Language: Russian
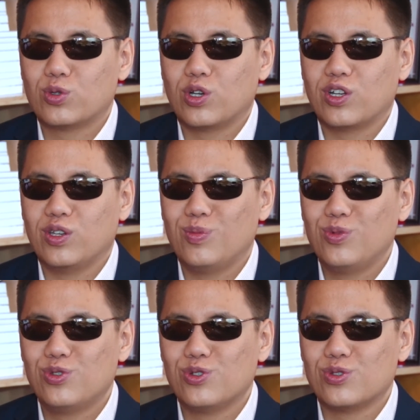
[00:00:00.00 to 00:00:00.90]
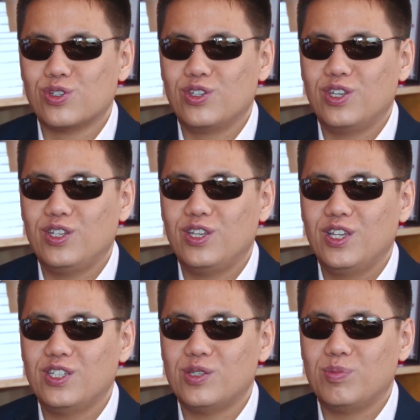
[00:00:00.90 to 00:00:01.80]
как они мучаются, дней
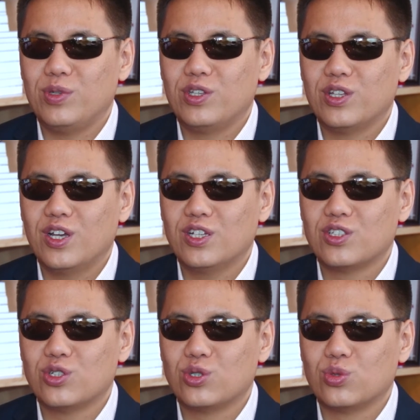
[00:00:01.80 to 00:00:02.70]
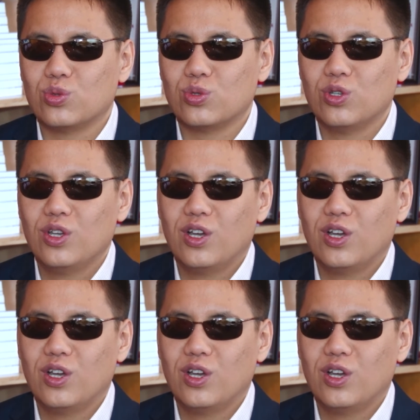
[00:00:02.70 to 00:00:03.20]
10, 15 ждут.